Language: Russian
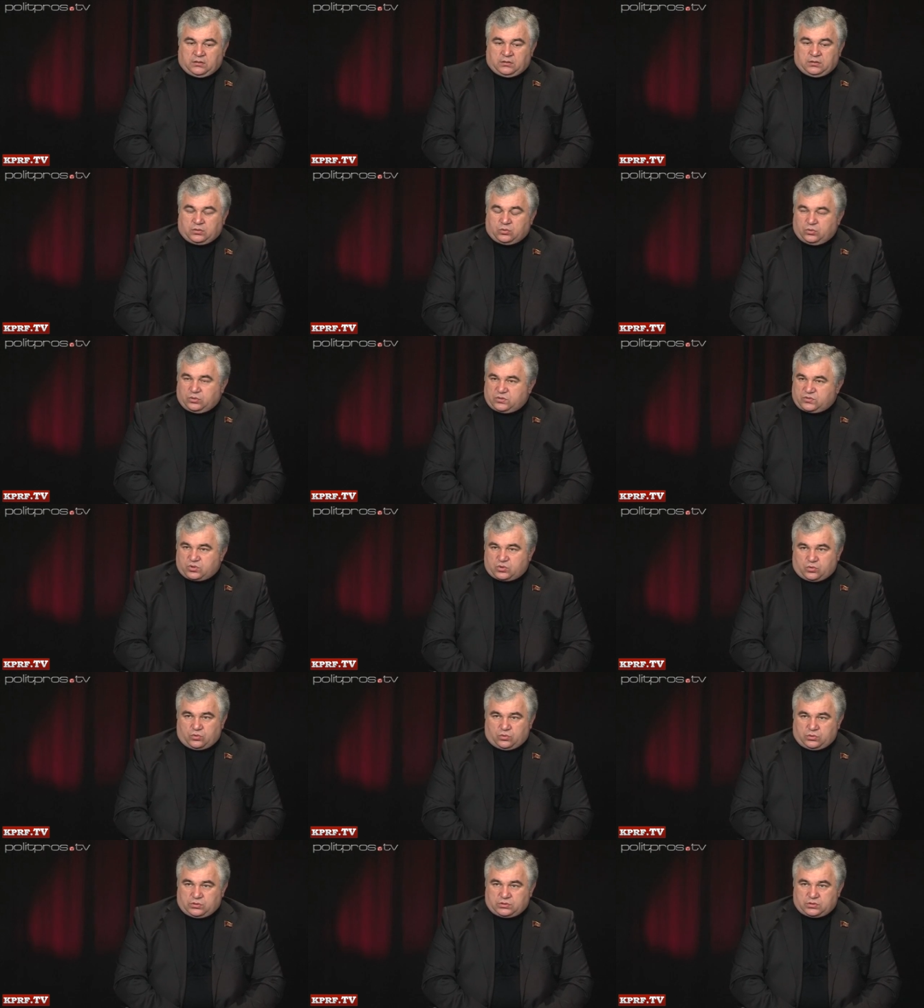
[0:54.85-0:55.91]
Не ходят в
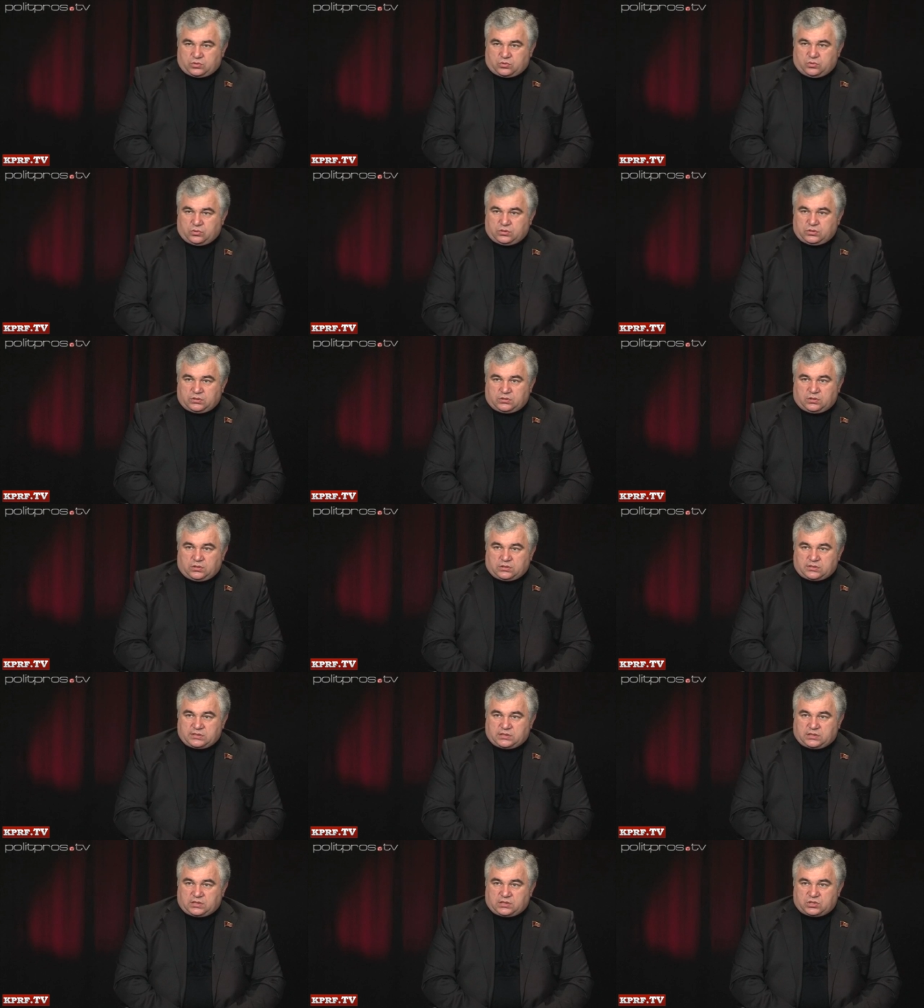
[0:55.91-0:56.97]
школы, школы
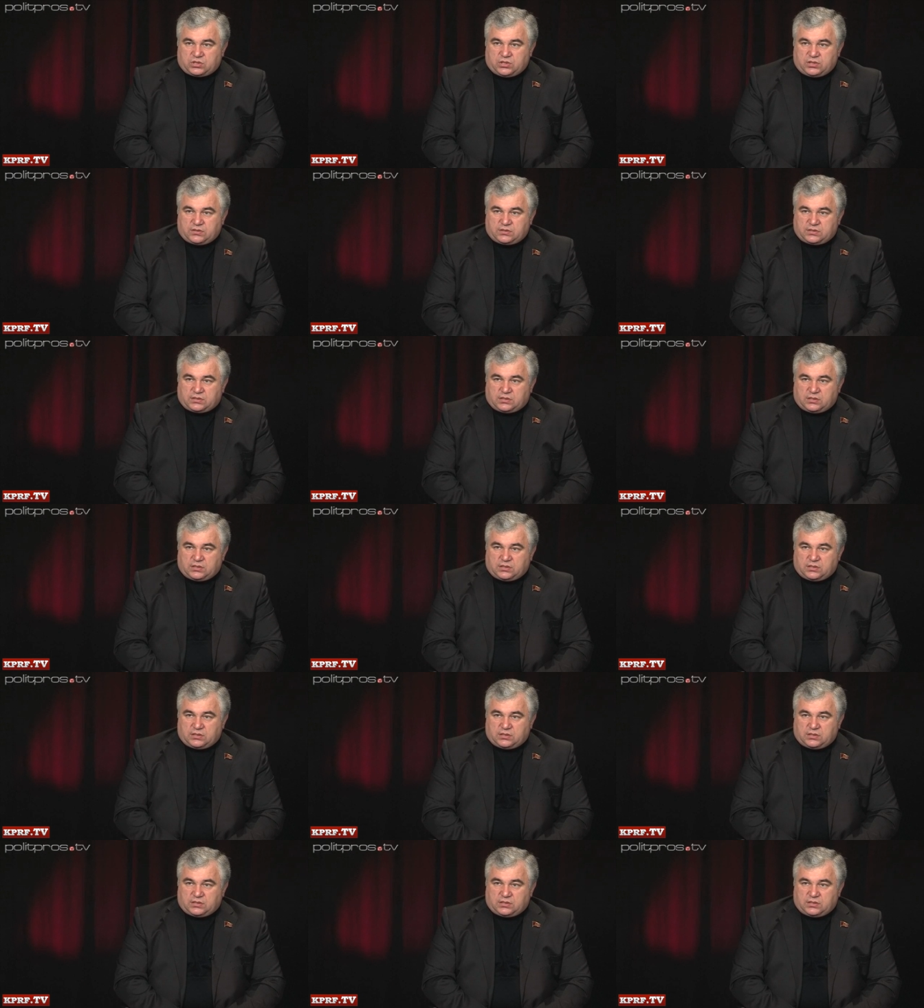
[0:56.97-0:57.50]
сокращаются,